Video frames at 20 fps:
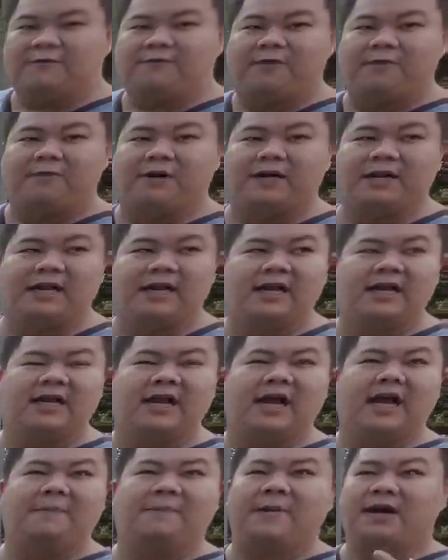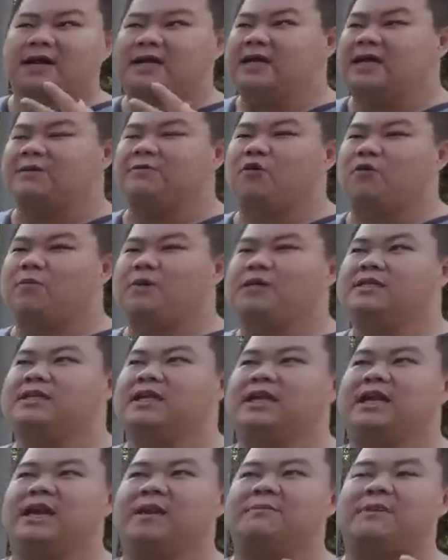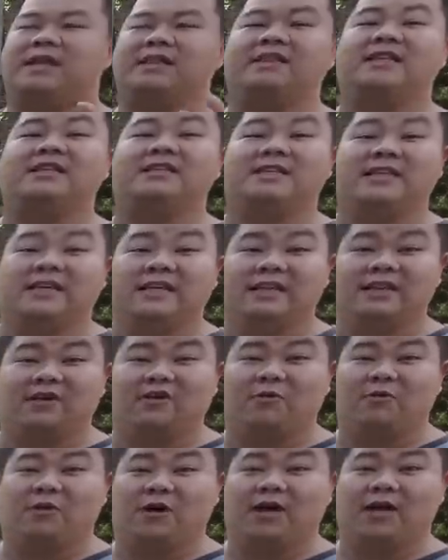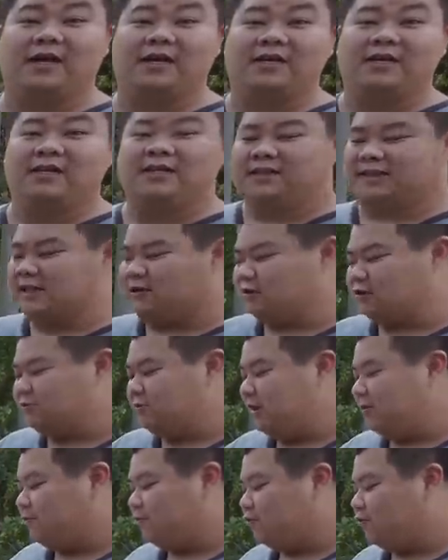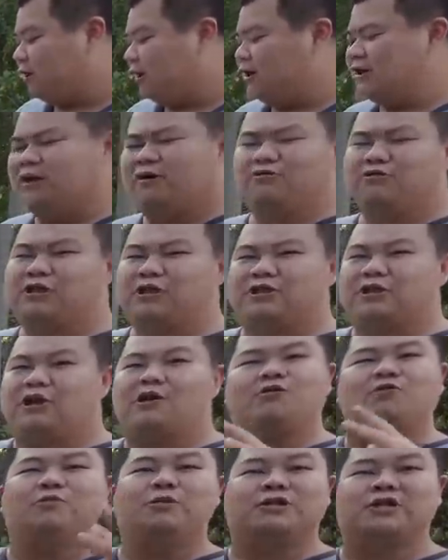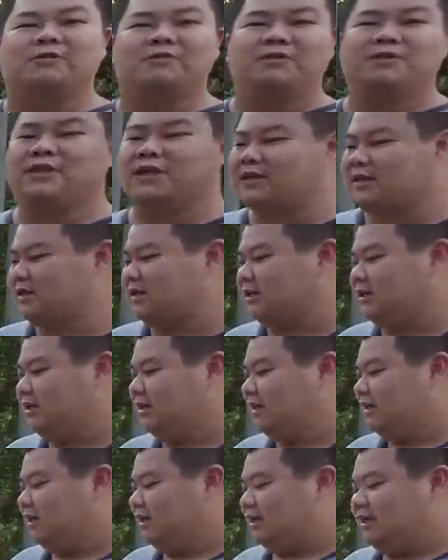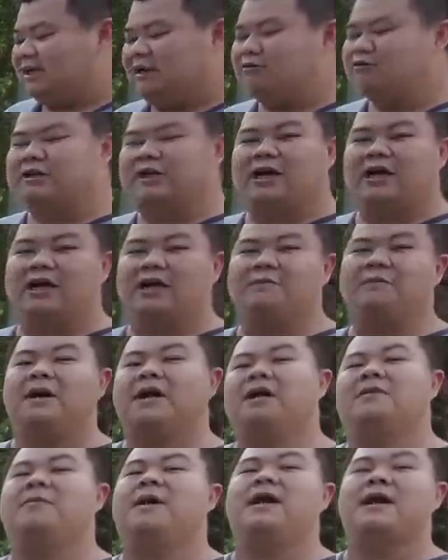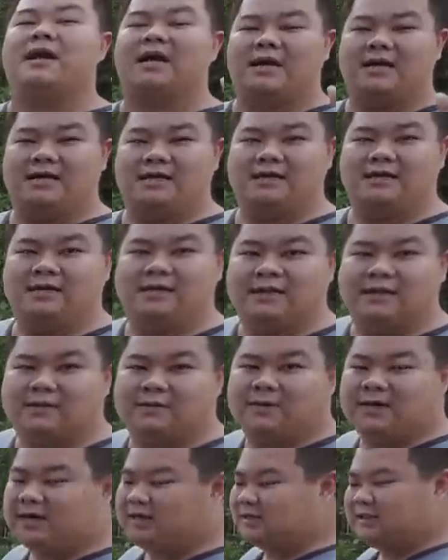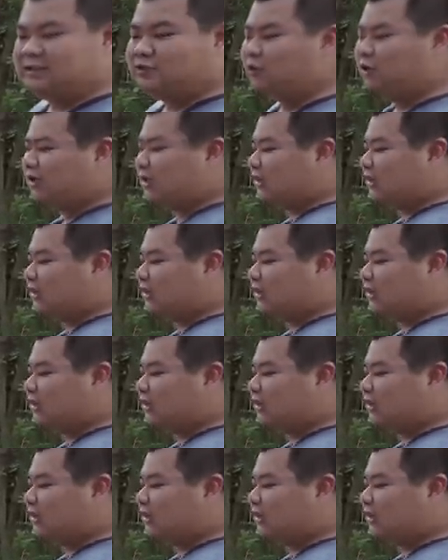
dengan fitmannya. Apalagi ini mobil JDM 19 ya kita ngomong ya. 90's. Tahun 90-an, nggak usah terlalu besar-besar nggak usah lebay-lebay lah kita bilang sesuai